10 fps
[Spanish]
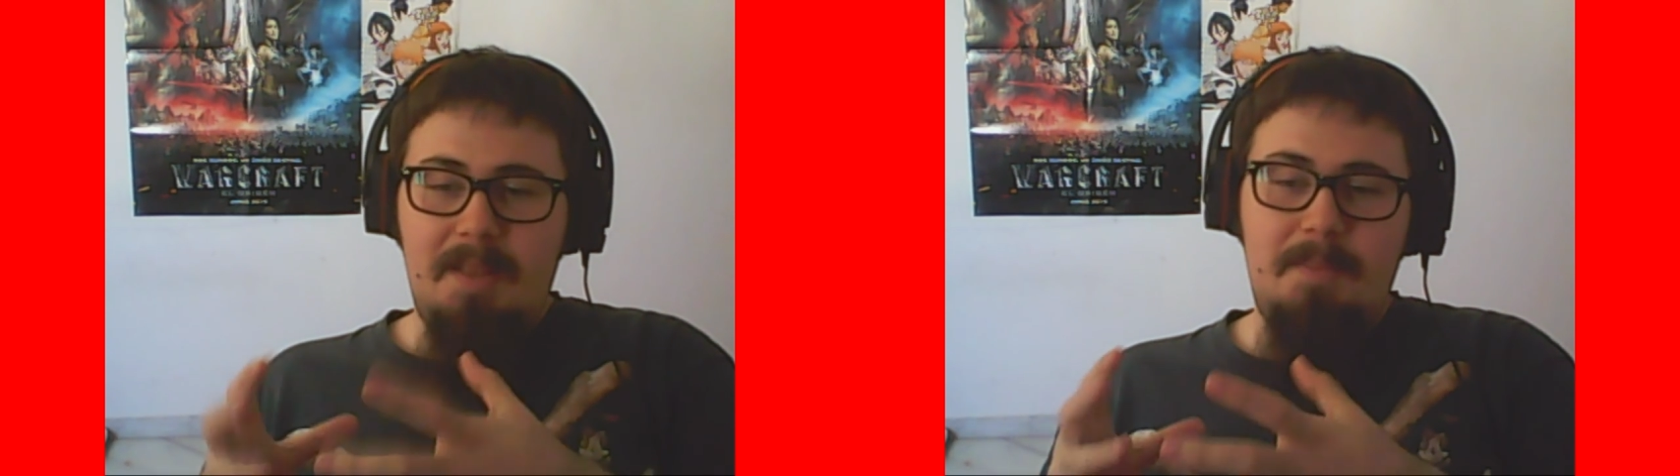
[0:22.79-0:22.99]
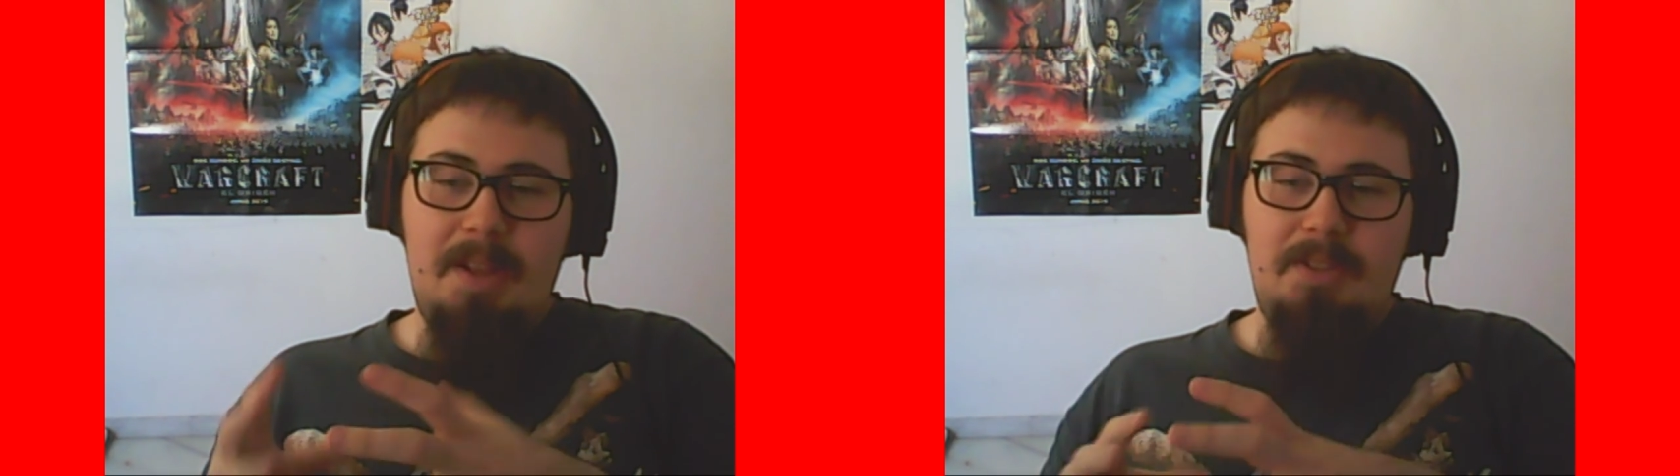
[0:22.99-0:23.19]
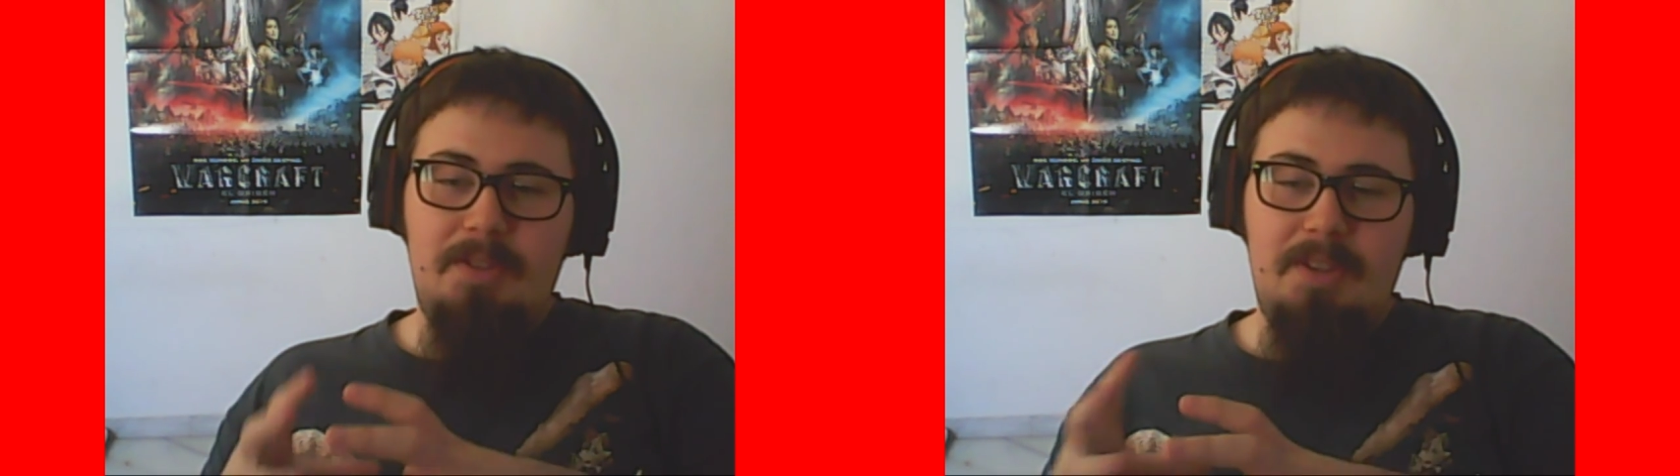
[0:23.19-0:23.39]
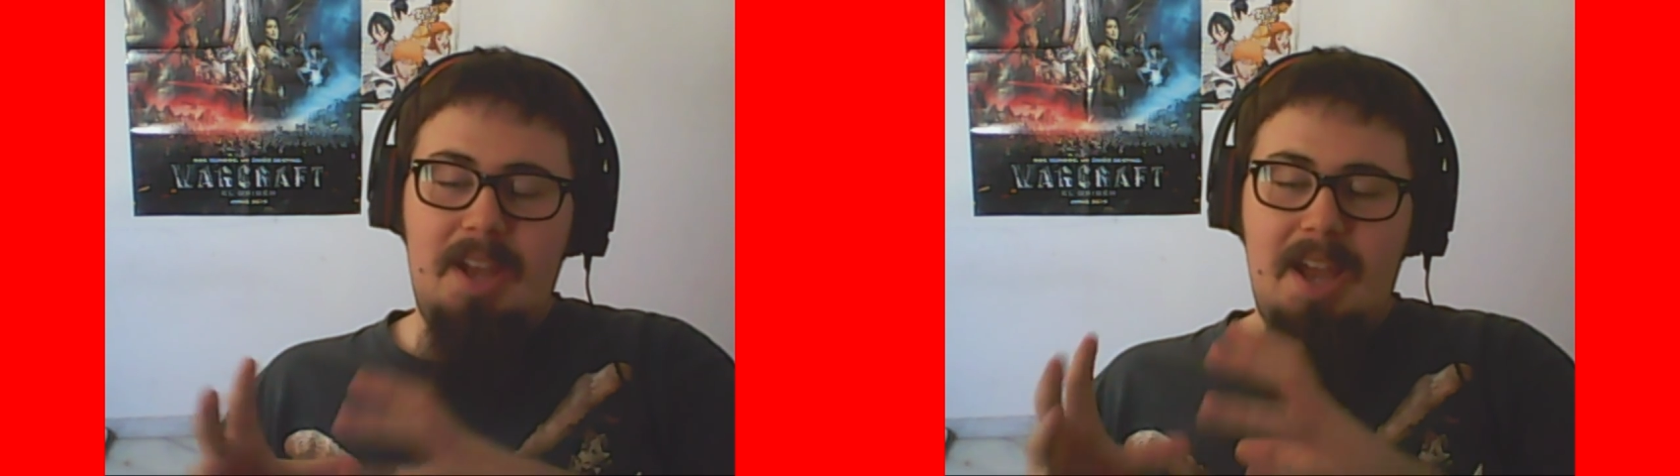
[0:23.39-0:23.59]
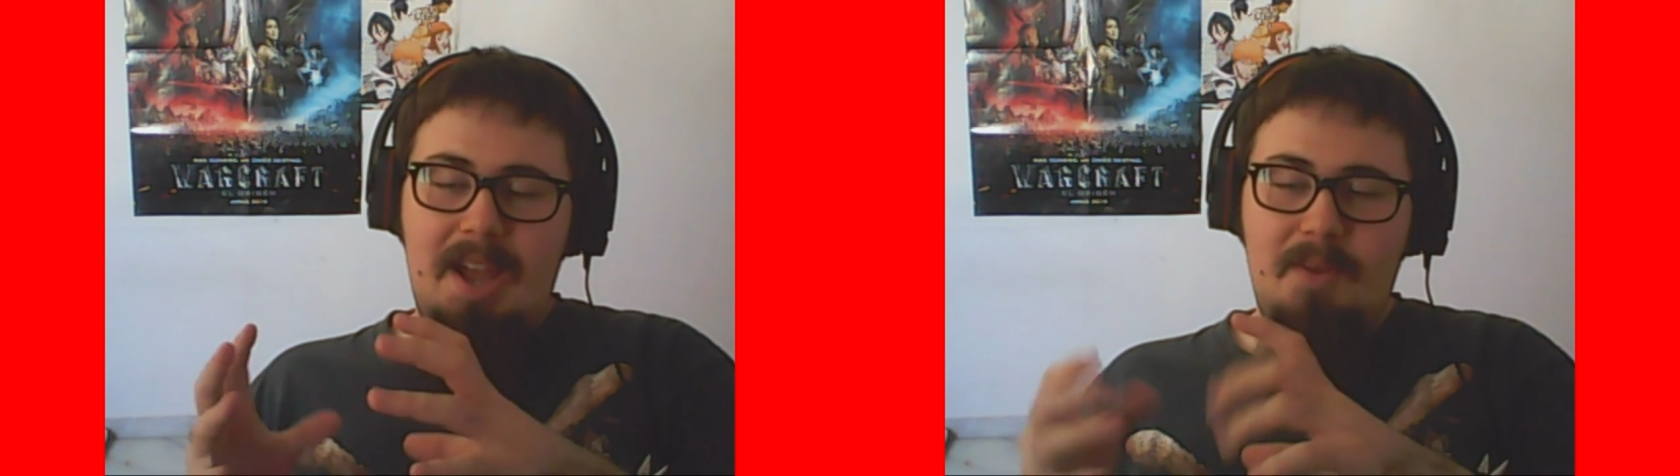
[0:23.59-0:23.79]
me ha hecho
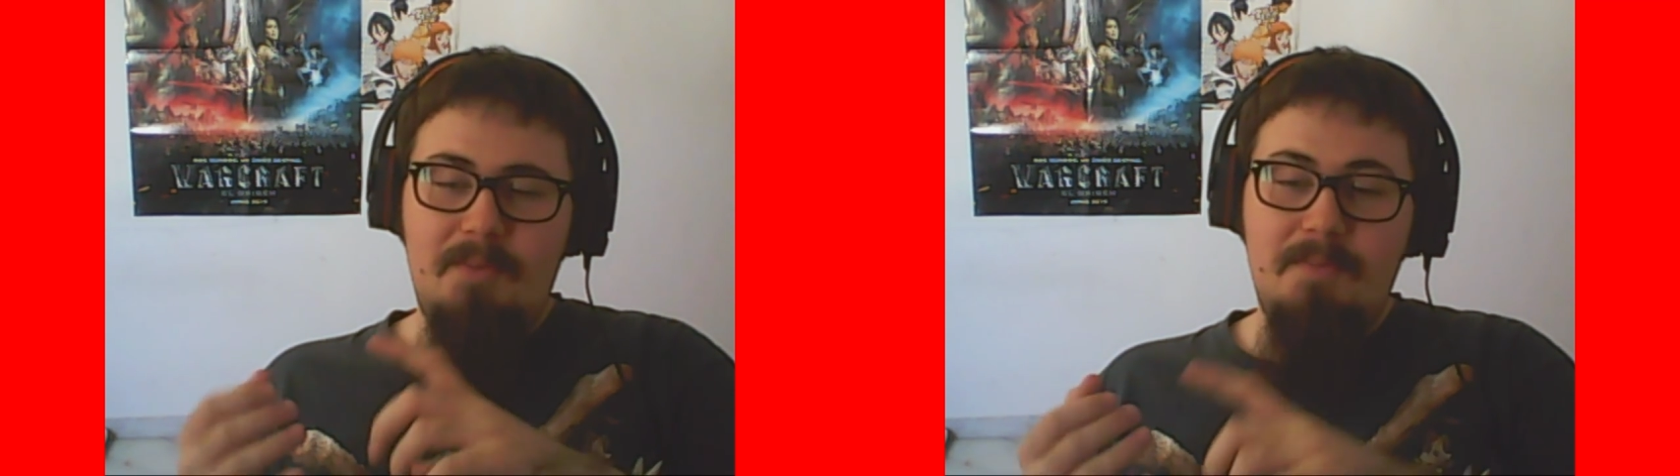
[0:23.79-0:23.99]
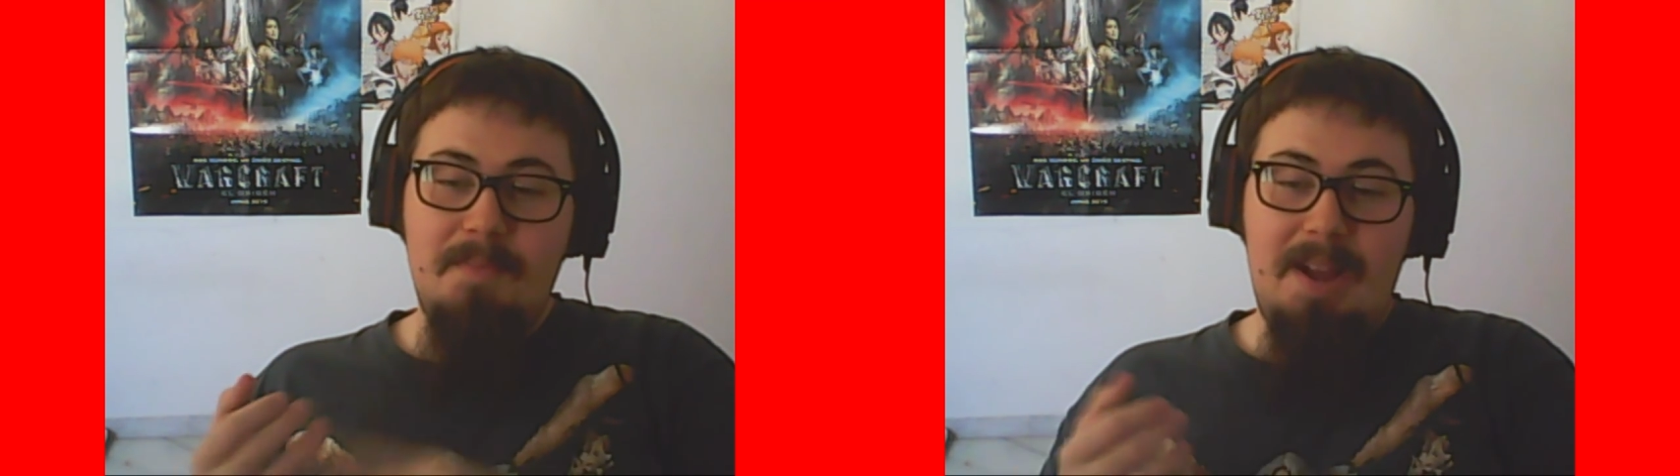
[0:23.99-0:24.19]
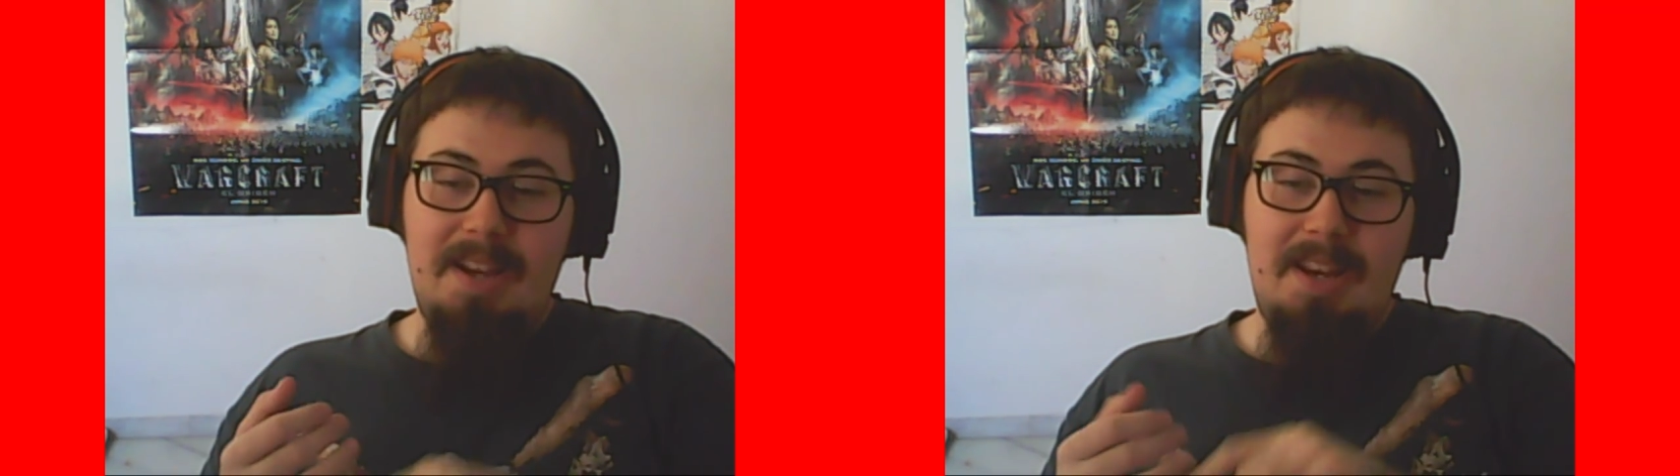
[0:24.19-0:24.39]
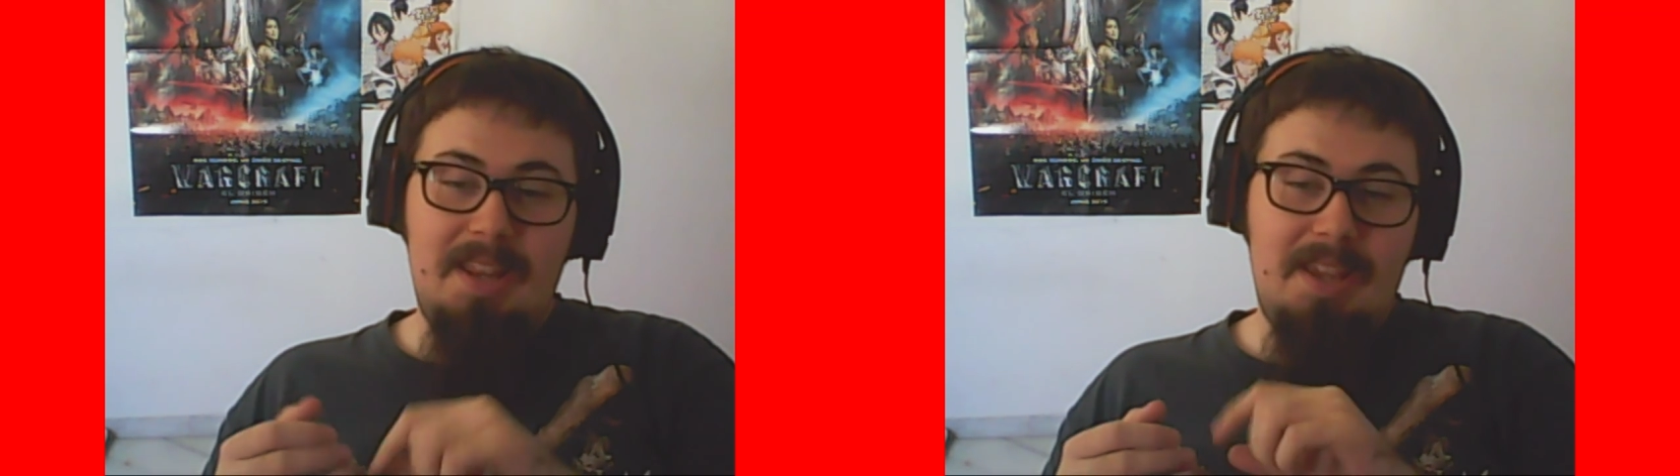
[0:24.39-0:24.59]
ya un banner